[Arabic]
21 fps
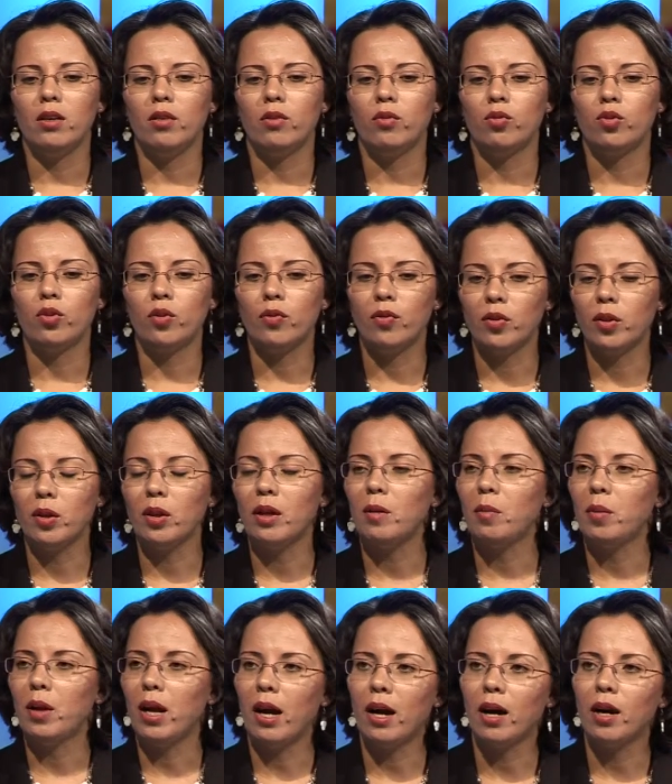وشفت اللي
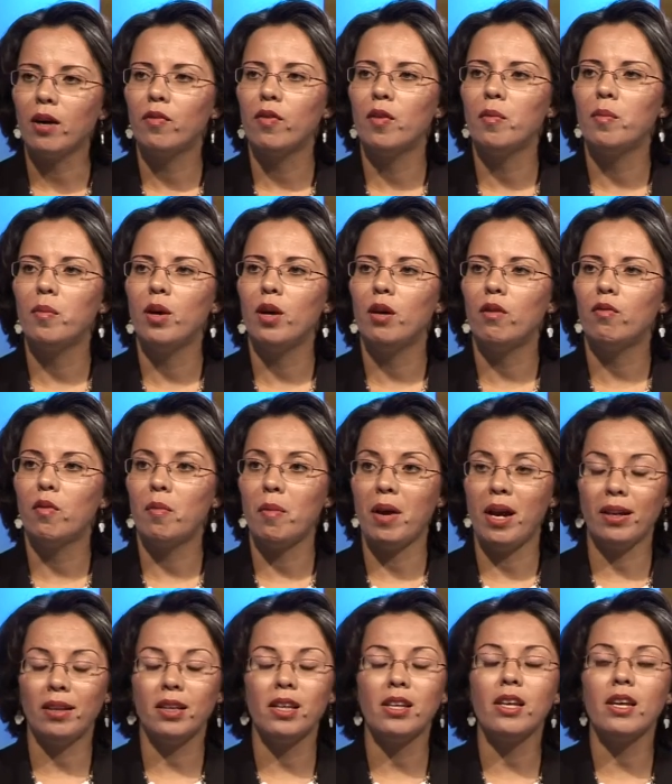بالحق فما فما
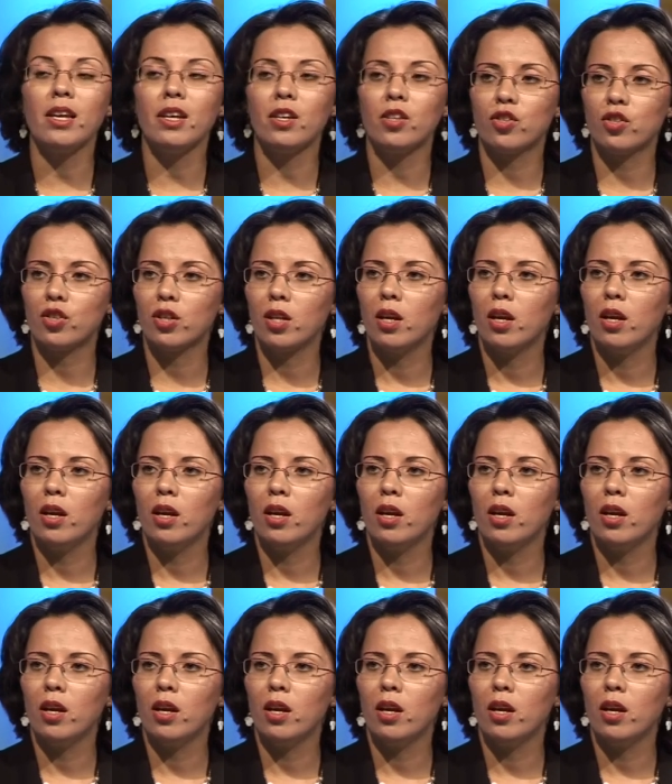احتياج